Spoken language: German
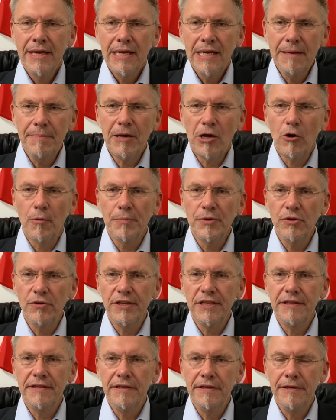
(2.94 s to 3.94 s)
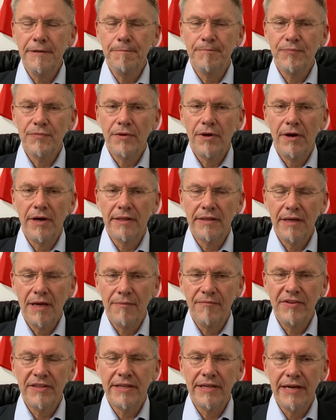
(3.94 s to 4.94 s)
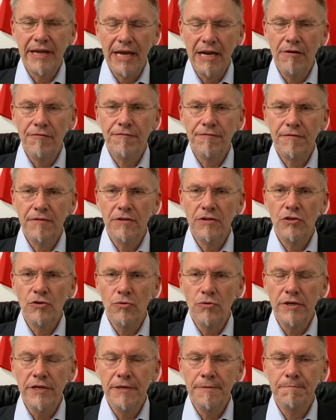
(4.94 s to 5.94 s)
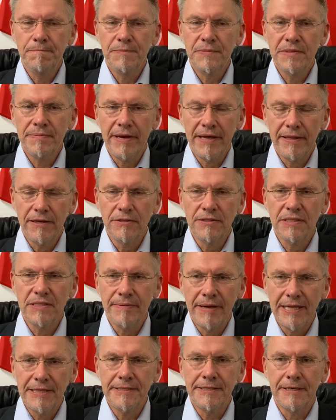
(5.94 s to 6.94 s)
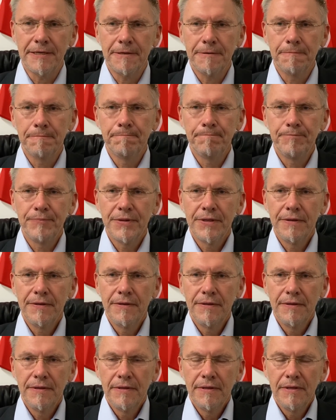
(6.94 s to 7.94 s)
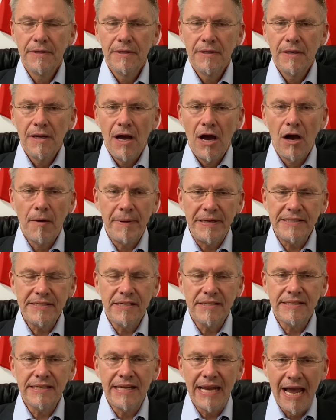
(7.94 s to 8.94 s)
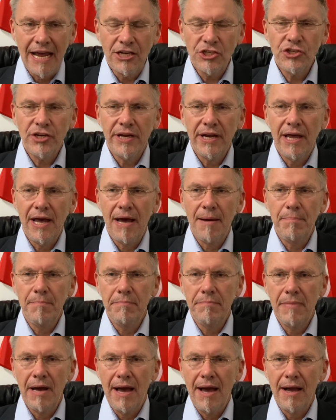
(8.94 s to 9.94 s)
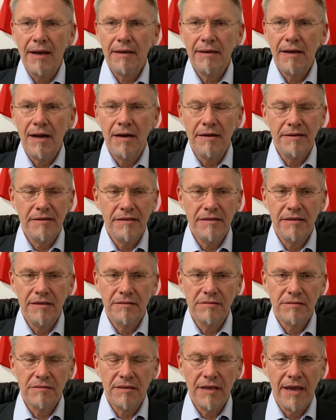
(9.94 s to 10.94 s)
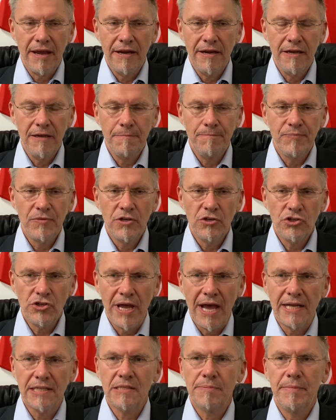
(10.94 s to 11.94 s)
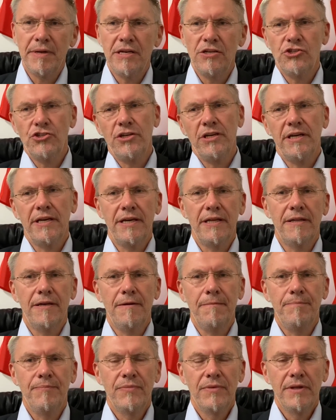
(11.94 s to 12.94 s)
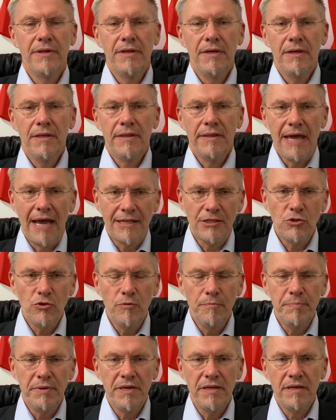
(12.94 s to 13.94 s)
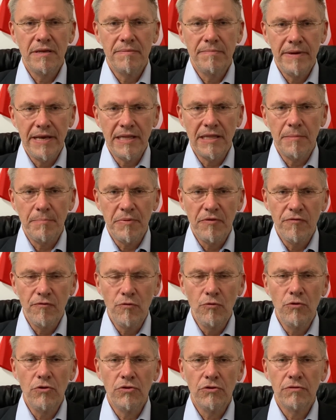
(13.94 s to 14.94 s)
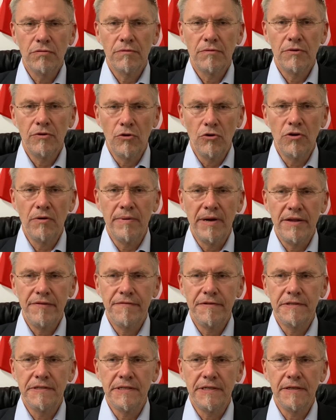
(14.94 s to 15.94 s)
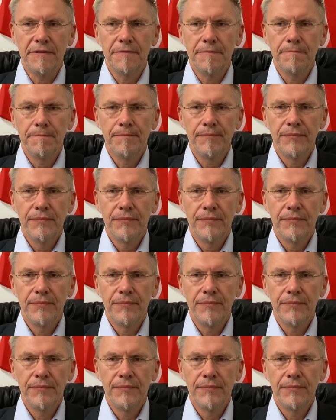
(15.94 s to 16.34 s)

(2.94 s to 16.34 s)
Liebe Community, heute haben wir den 11. Juli 2020. Auch wenn es jetzt den Anschein haben mag, halte ich jetzt keine staatsmännische Rede. Dazu bin ich weder befugt noch qualifiziert.